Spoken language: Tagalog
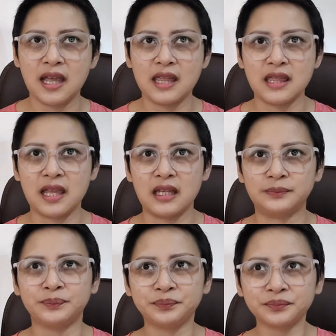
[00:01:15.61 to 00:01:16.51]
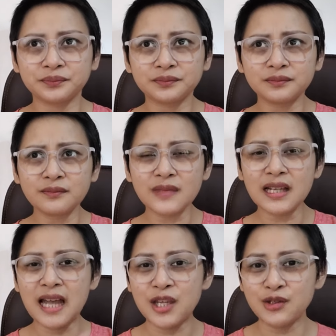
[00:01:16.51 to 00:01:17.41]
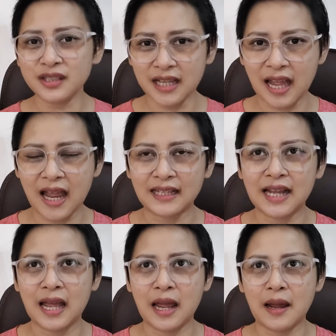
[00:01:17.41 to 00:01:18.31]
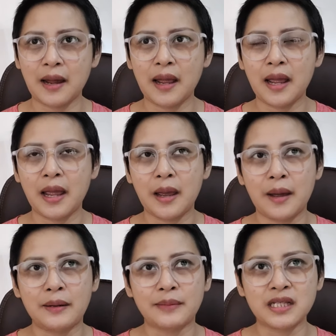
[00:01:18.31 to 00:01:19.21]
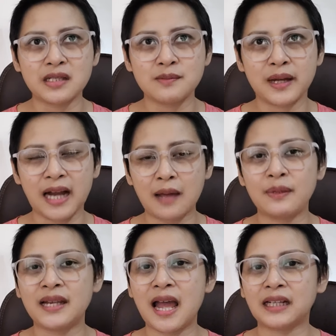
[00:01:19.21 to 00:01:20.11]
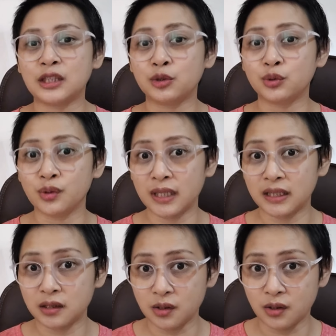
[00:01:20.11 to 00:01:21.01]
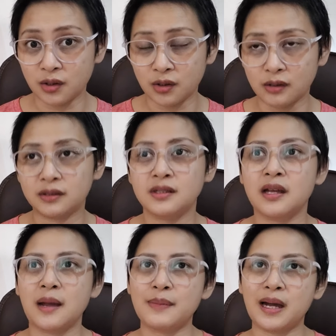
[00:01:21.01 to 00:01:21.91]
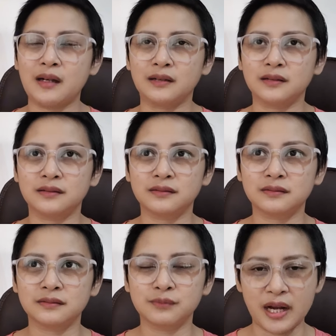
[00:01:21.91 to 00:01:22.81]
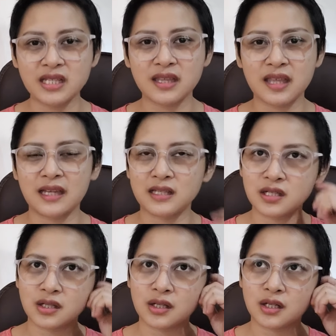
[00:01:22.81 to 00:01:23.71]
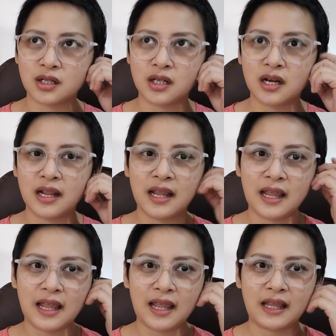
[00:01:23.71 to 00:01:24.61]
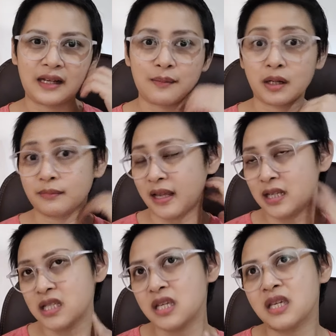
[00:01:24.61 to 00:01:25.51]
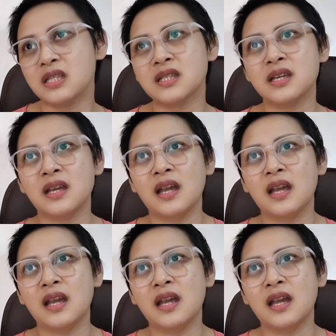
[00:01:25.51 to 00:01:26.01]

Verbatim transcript: And then, ngayon nga na mas marami na ang natutunan ko about breast cancer and about my disease,